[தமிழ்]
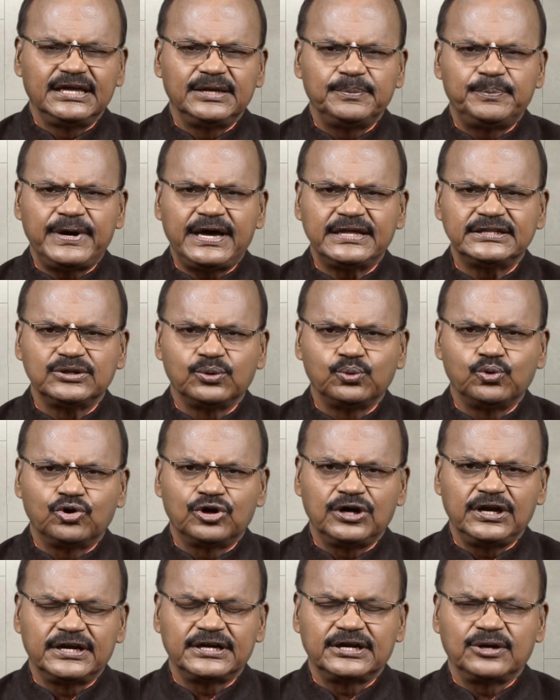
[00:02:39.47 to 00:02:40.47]
இப்போ அந்த
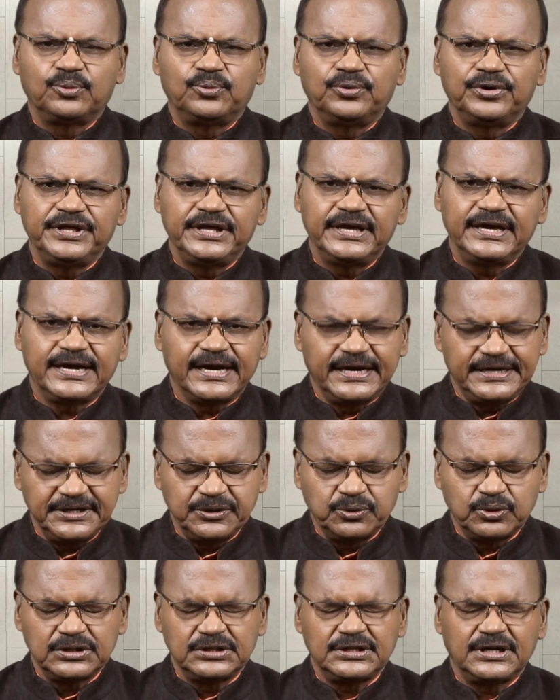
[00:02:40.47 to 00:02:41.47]
ஊரில் இருக்கக்கூடிய
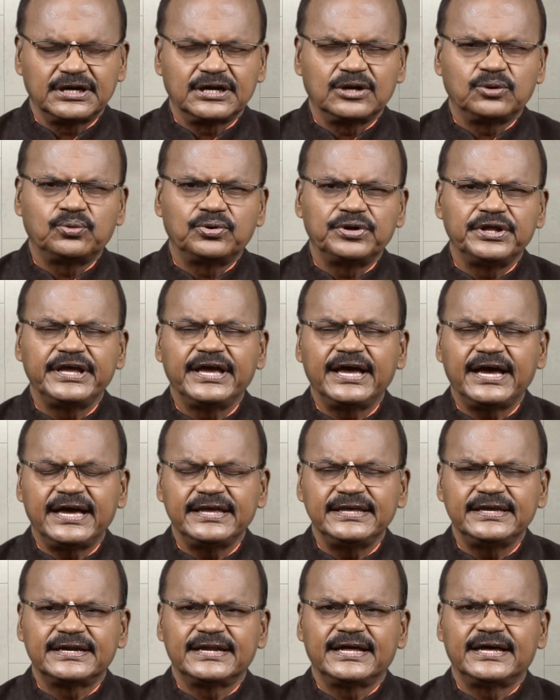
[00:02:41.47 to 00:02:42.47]
கட்டிக்குளத்தில் இருக்கக்கூடிய
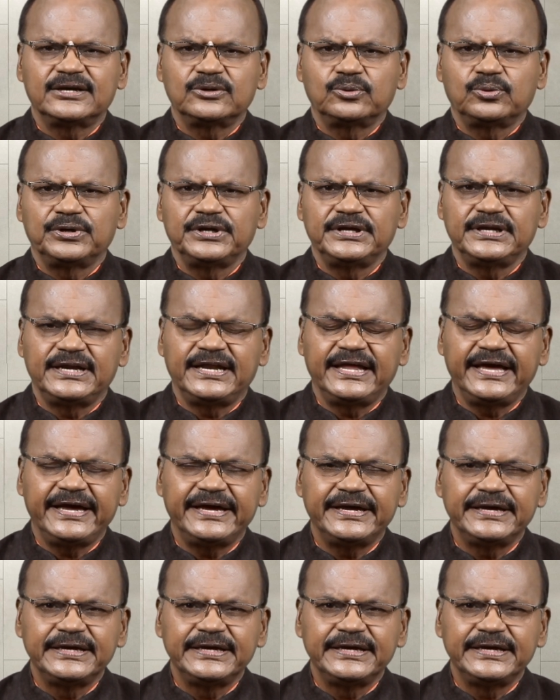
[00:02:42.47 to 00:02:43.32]
ஐயனார் கோயிலில்